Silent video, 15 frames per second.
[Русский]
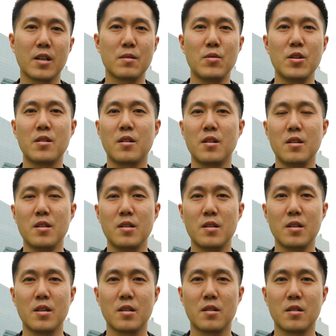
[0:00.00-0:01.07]
косметика не
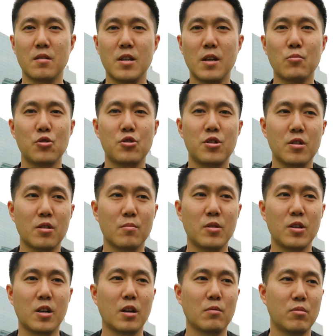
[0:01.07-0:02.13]
интересна. Я мужчина,
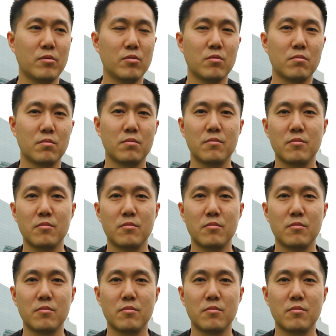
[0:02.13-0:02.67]
мне как бы, ну,